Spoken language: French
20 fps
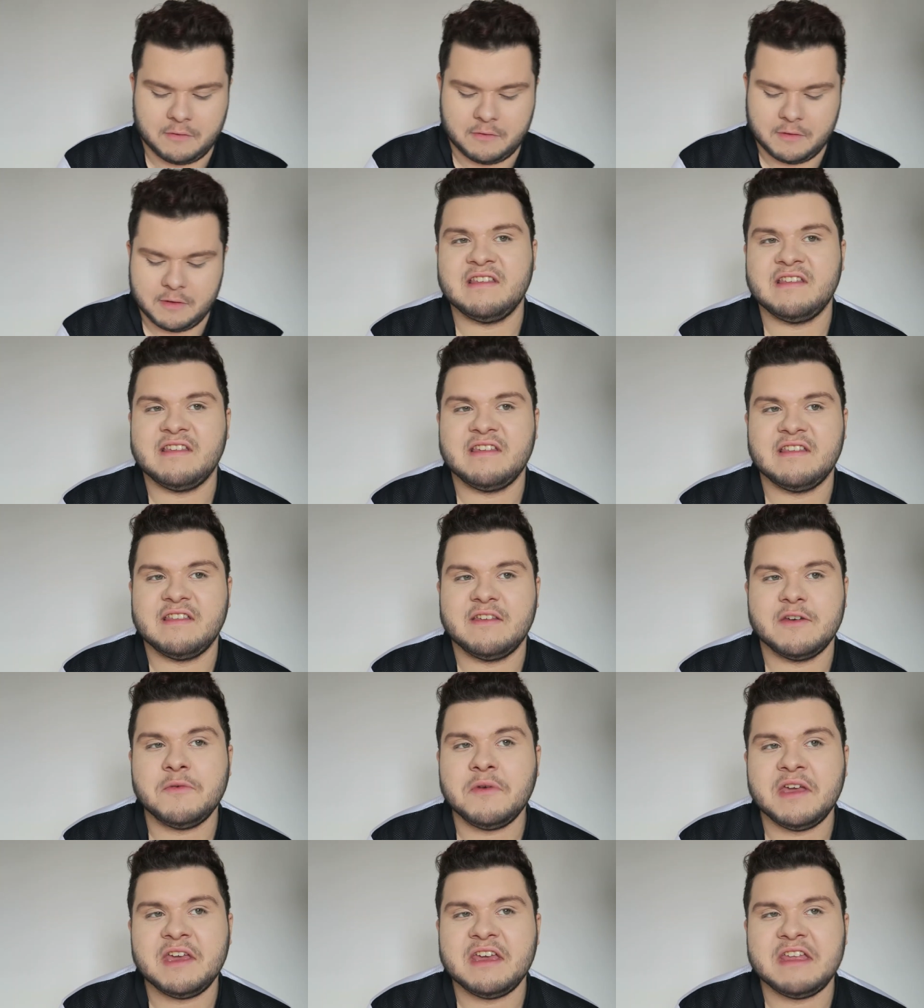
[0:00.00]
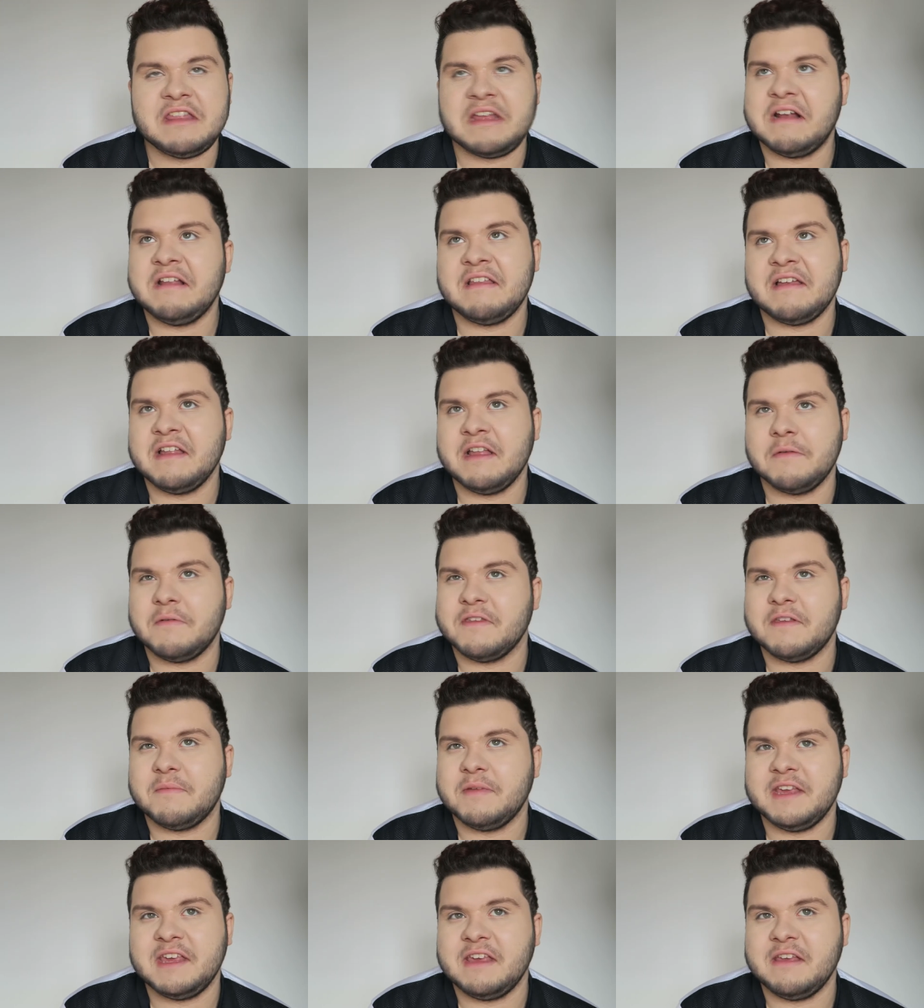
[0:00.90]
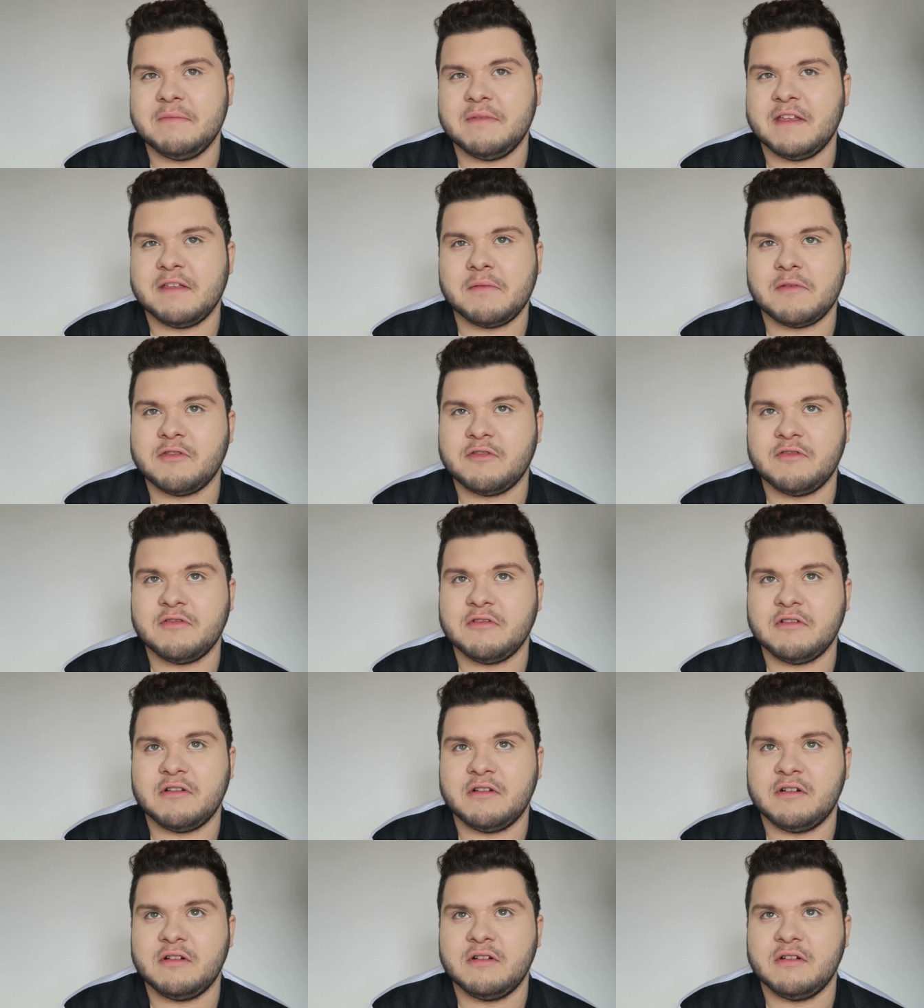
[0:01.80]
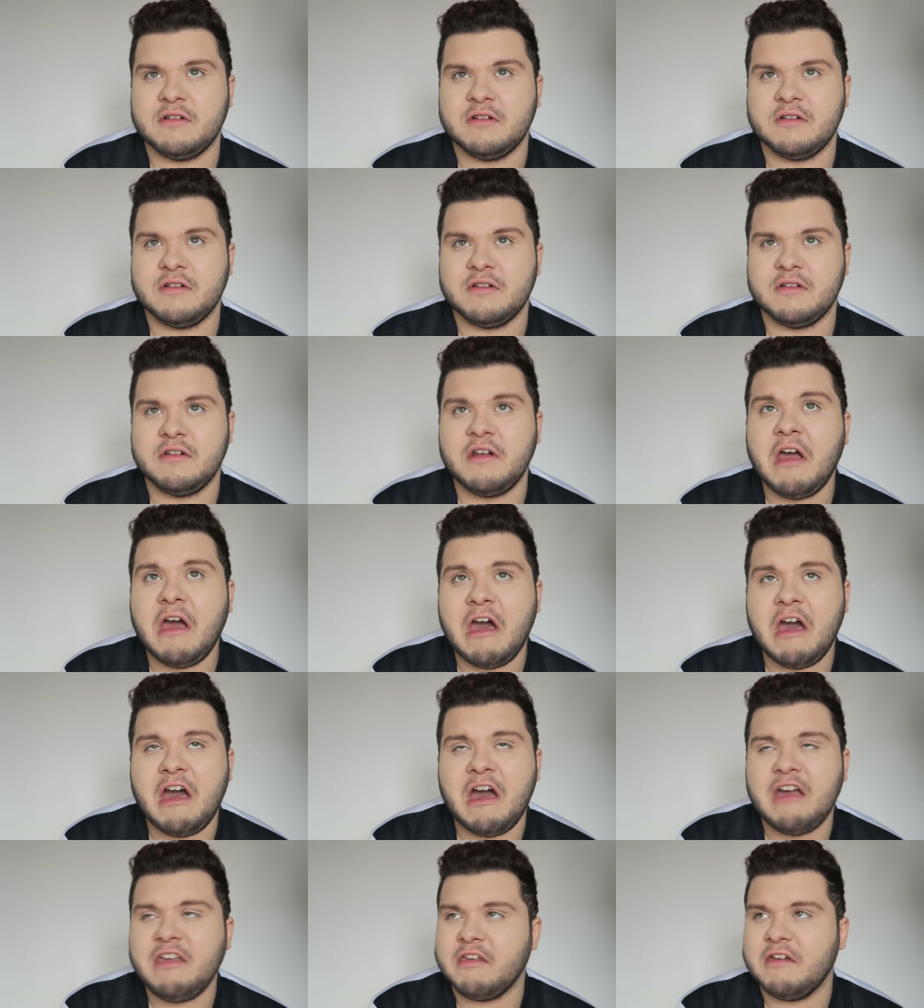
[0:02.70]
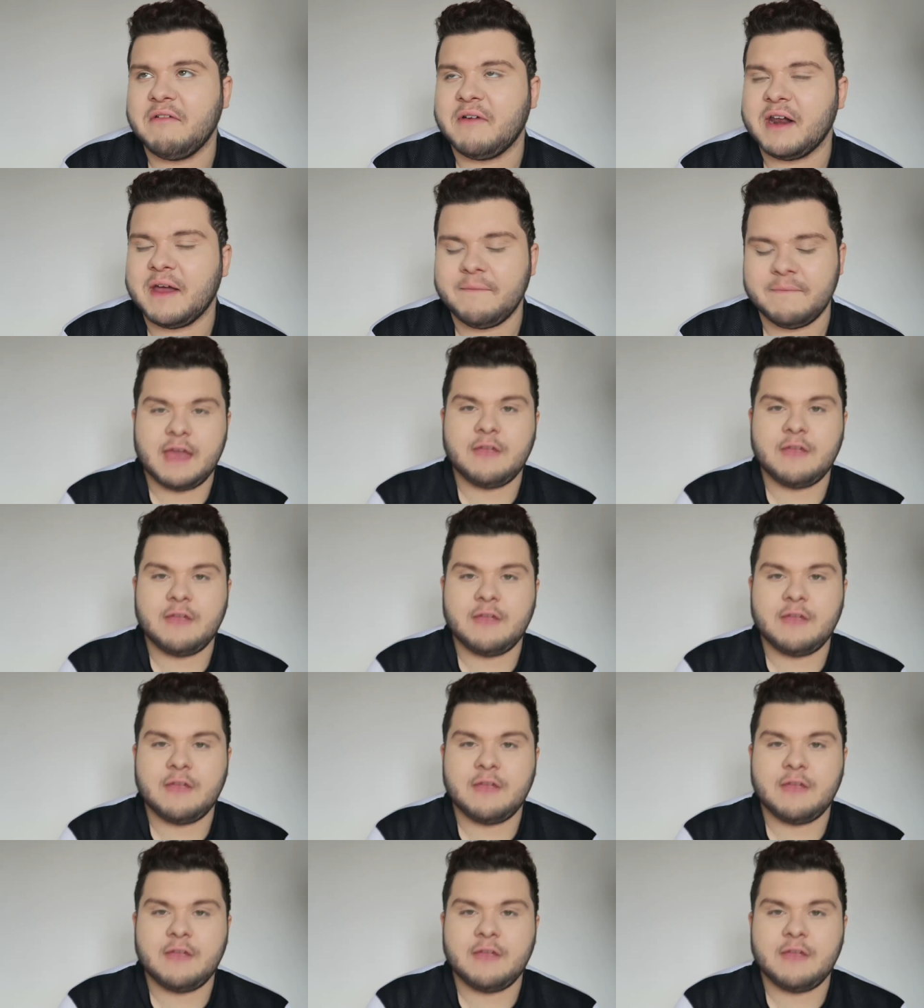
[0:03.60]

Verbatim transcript: qui, dit, oui, tel teint et vous appliquez immédiatement sur l'œil, voilà.